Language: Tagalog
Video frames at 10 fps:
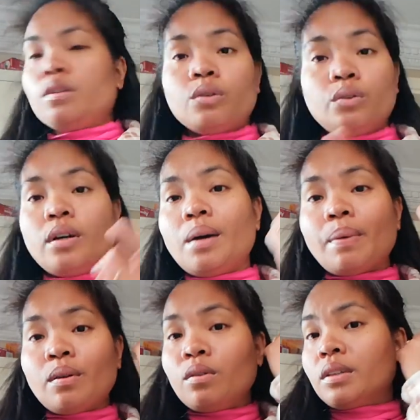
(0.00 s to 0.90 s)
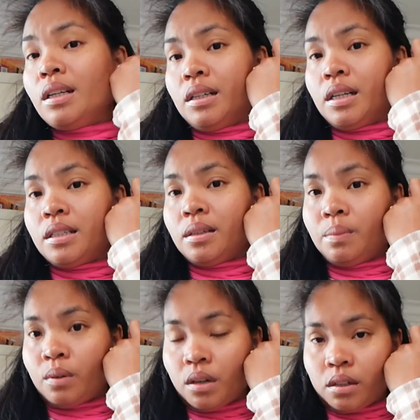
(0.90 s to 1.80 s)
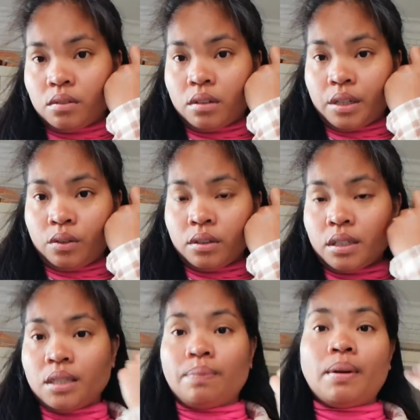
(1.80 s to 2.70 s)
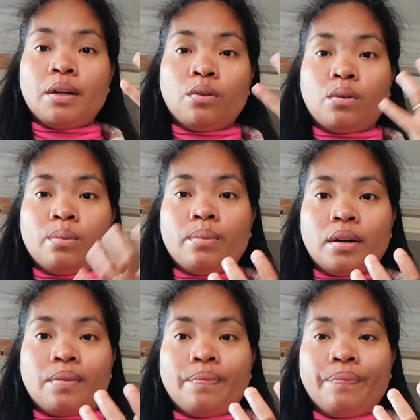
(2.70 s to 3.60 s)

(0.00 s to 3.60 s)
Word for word: So, wala pa akong nilagay sa mukha ko ngayon kasi plano ko mag